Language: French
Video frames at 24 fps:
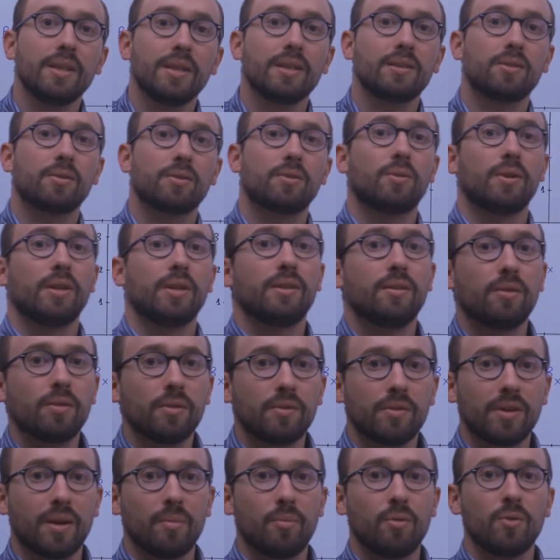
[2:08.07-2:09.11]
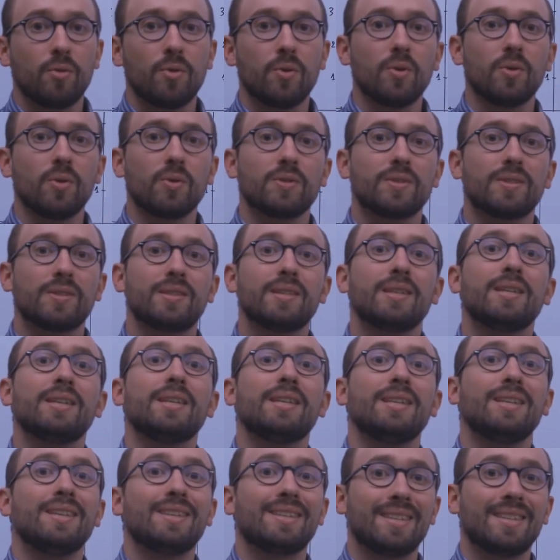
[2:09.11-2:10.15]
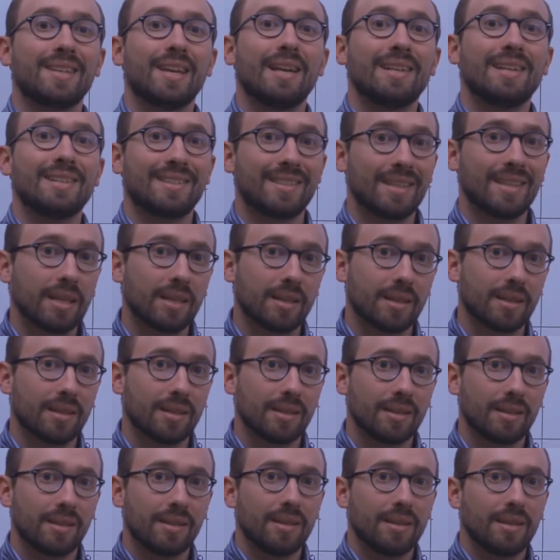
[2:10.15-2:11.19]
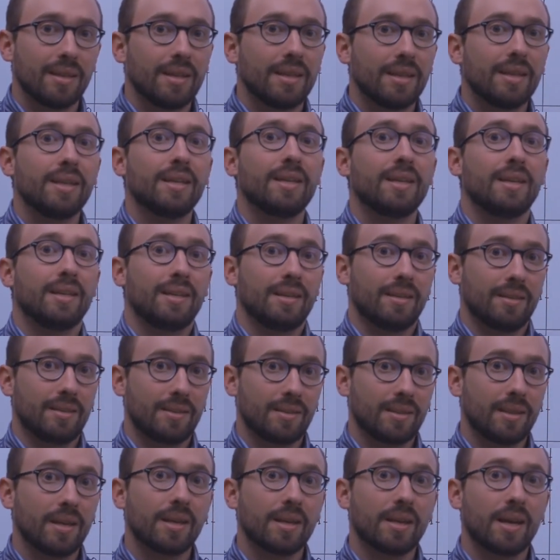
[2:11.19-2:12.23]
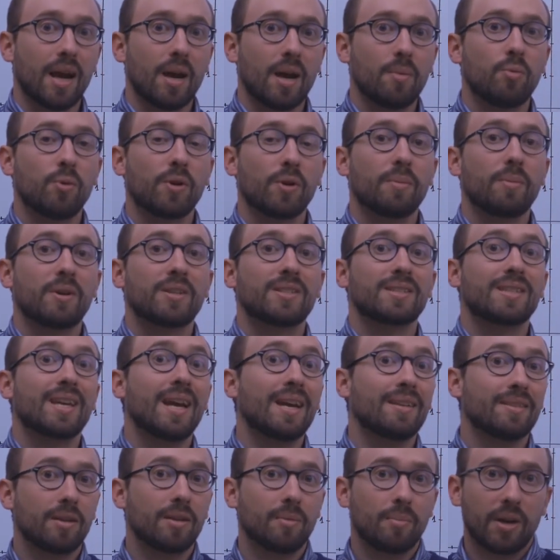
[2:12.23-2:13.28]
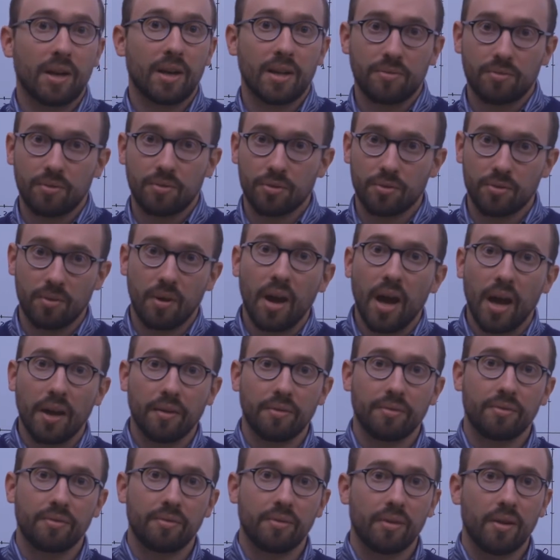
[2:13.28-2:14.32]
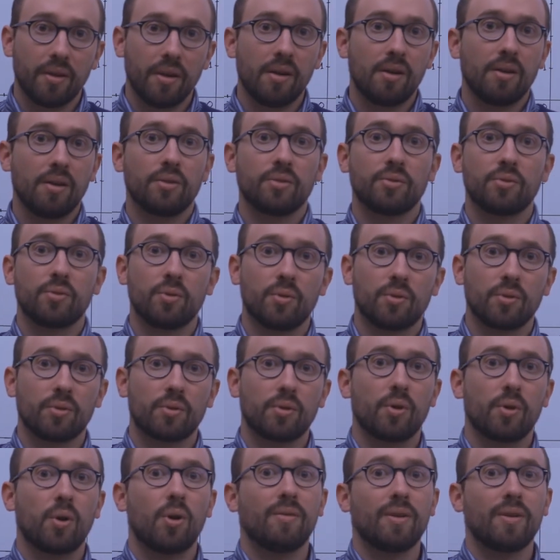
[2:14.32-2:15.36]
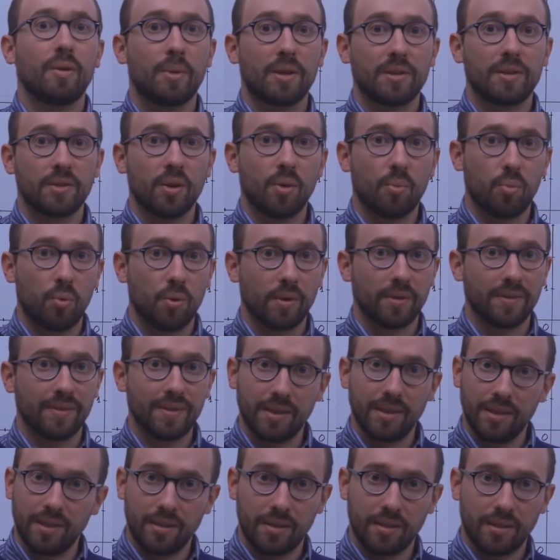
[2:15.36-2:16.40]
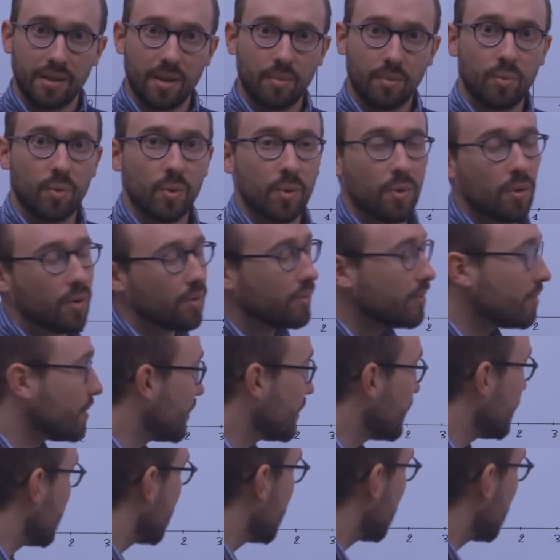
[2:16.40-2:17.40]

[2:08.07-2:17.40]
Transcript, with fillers: x qu'on lit dans le tableau, c'est x égale 5. Et 5 a pour image 4 par la fonction f. Donc, on va placer un point D qui a pour coordonnées